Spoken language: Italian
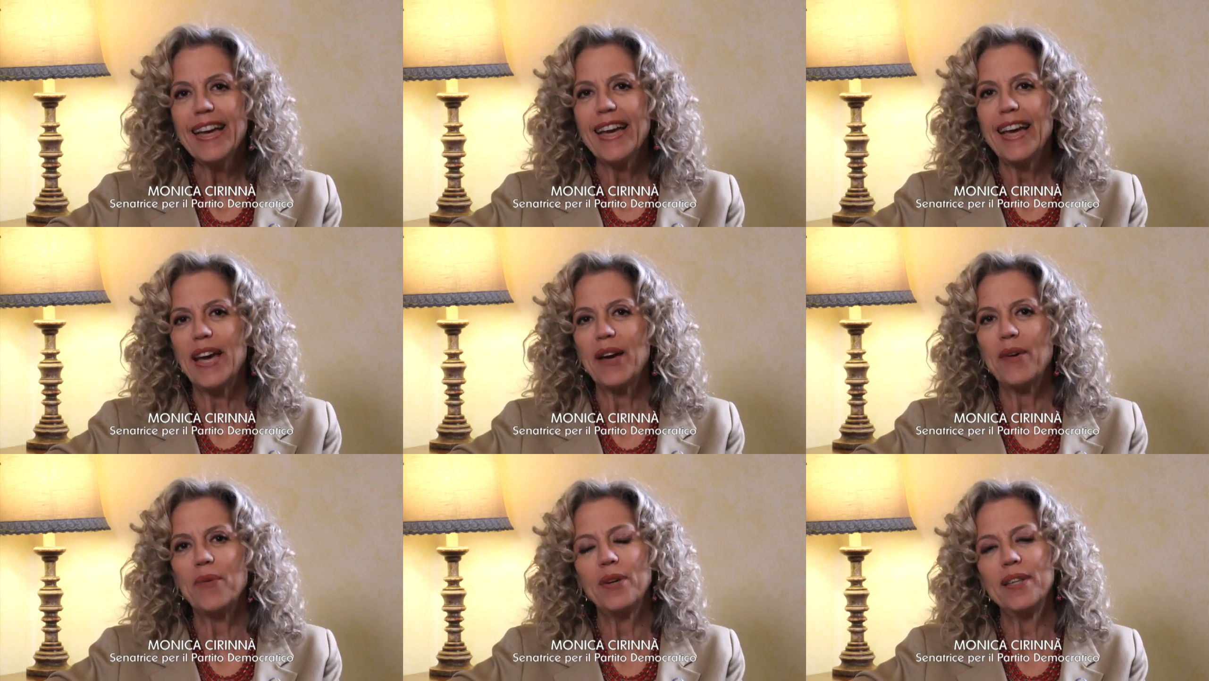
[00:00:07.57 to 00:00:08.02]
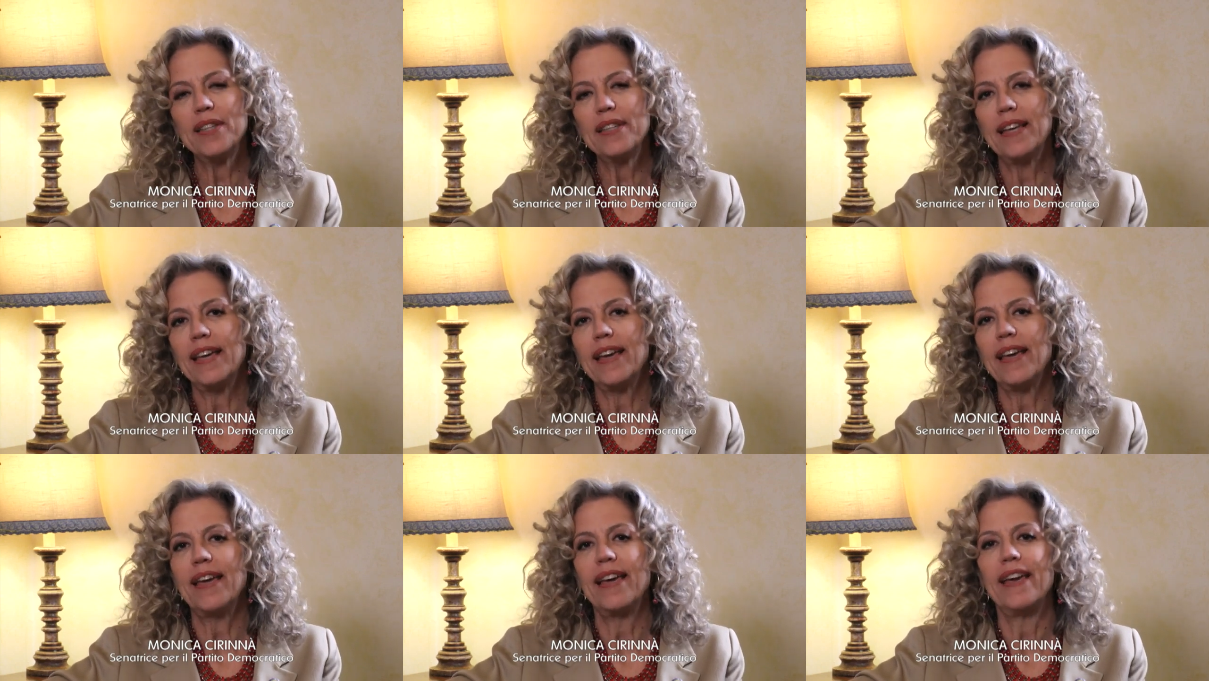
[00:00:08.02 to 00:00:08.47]
e
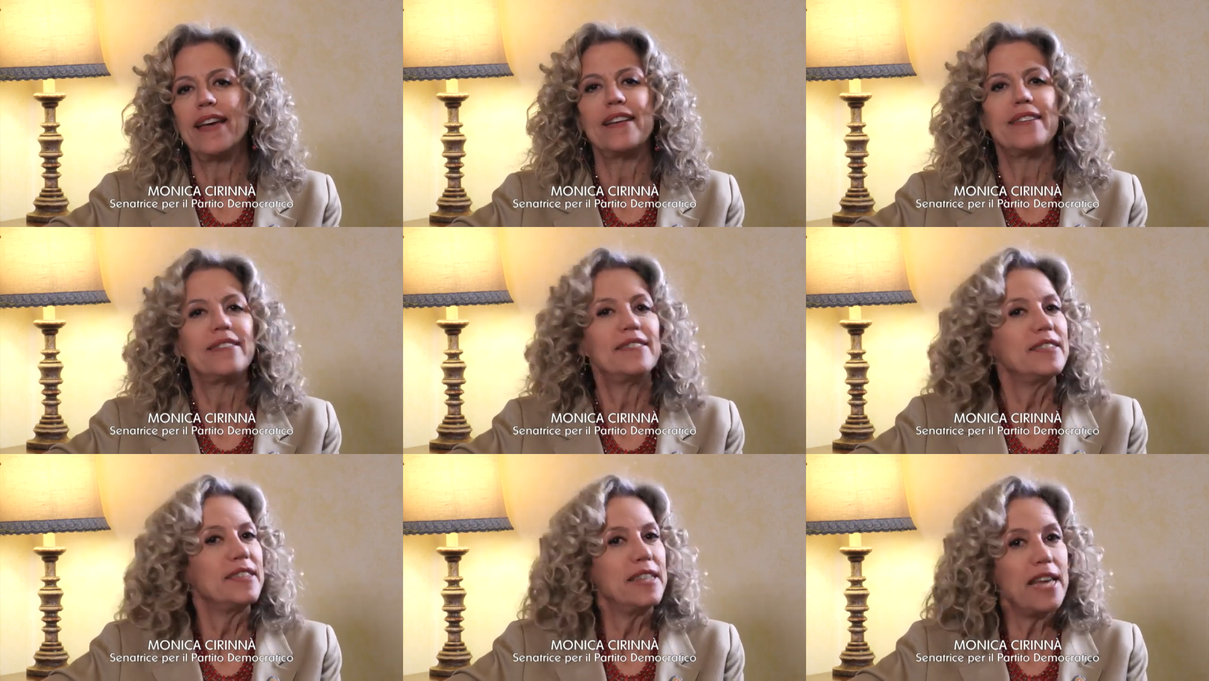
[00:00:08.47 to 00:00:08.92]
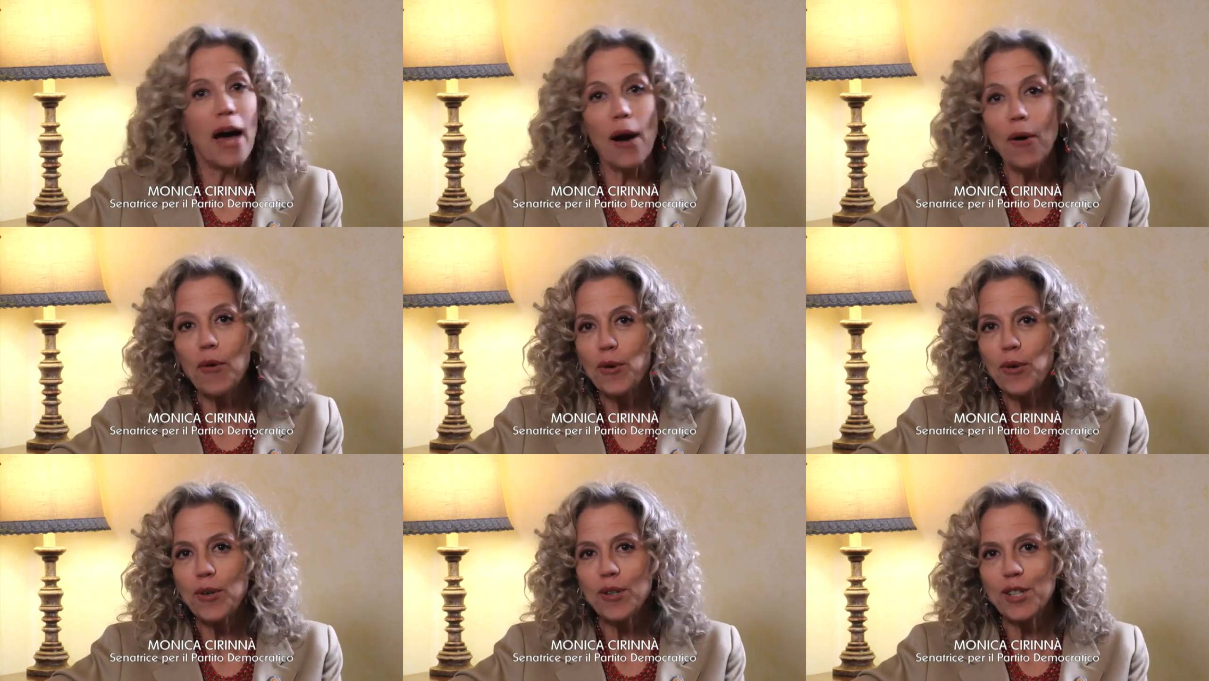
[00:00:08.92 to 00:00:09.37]
quindi ti
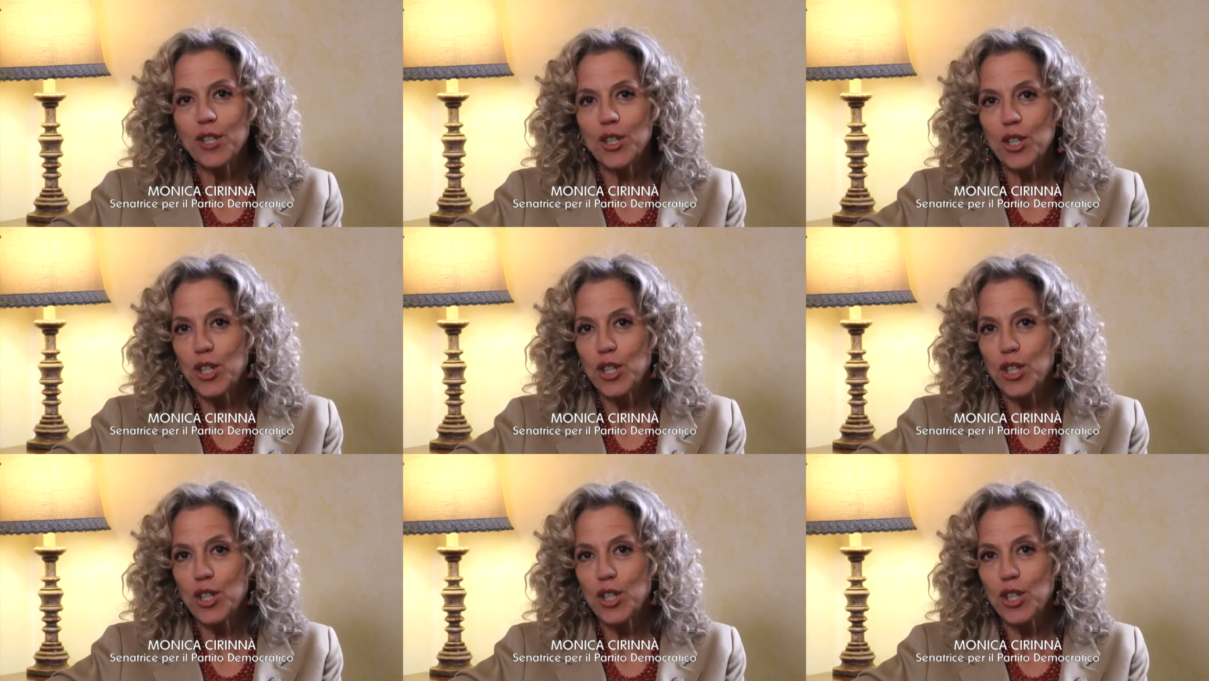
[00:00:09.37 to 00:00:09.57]
auguro di